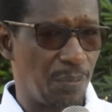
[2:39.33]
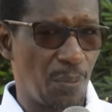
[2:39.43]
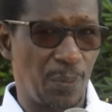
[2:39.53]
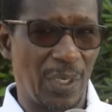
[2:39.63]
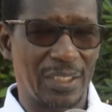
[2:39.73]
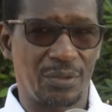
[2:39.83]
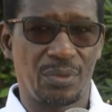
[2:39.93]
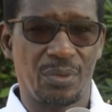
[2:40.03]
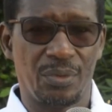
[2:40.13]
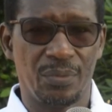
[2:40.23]

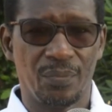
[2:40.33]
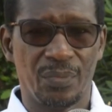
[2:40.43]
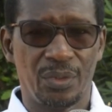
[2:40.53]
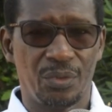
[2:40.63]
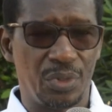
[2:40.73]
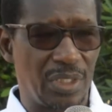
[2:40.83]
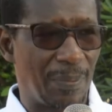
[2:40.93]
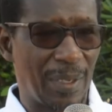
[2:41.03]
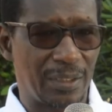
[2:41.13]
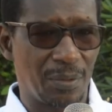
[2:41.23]
populations du
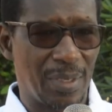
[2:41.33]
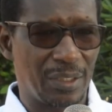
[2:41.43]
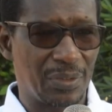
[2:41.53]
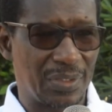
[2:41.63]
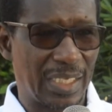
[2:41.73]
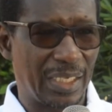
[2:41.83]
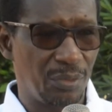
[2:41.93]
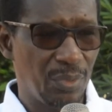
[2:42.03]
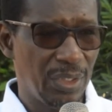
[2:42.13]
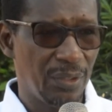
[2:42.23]
département de
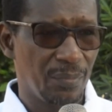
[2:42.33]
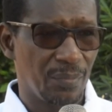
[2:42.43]
Saint-Louis,